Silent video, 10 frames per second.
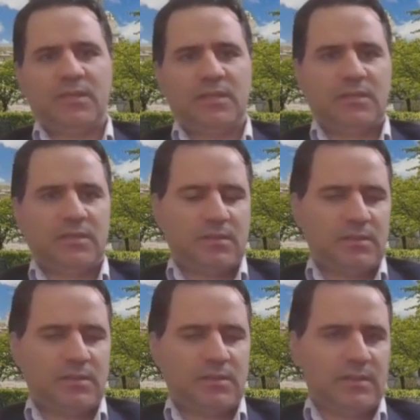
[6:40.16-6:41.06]
في
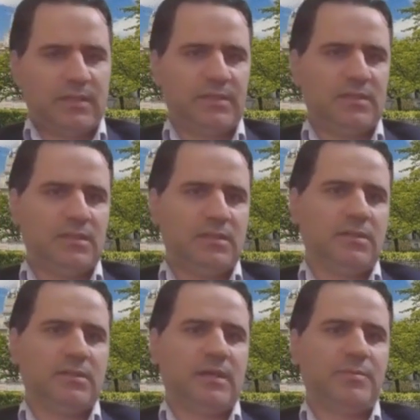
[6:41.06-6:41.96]
يعني
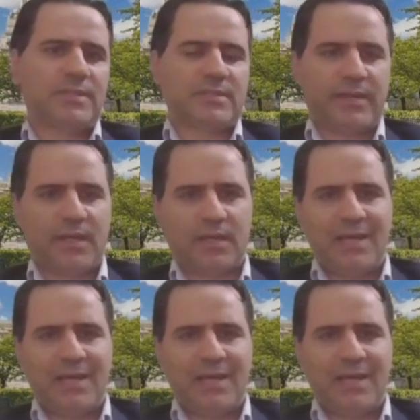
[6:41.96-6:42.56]
هذا التاريخ